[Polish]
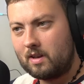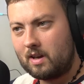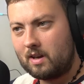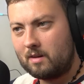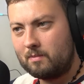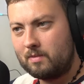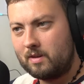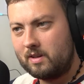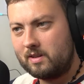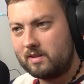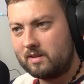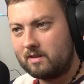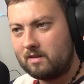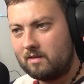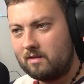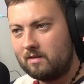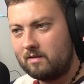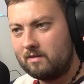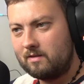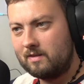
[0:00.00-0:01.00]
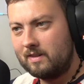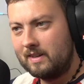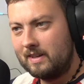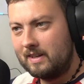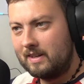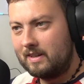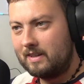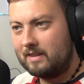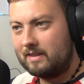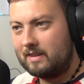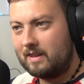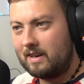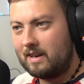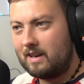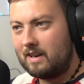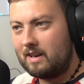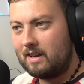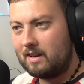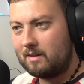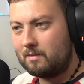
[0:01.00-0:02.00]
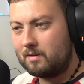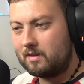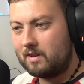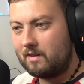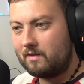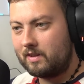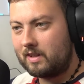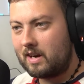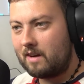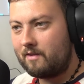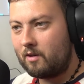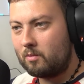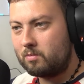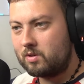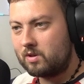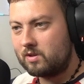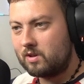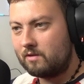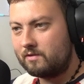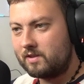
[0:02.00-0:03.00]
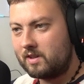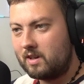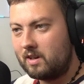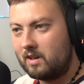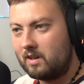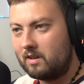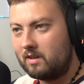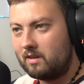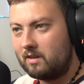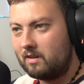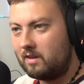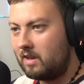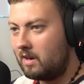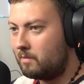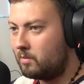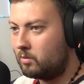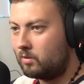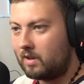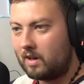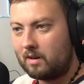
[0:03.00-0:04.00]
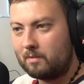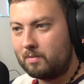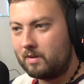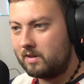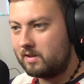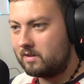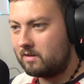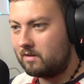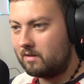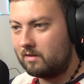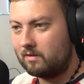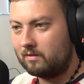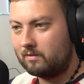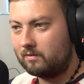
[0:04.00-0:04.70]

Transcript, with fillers: Tak, blisko. Tak, nawet Rafał Brzozowski nie był tak blisko.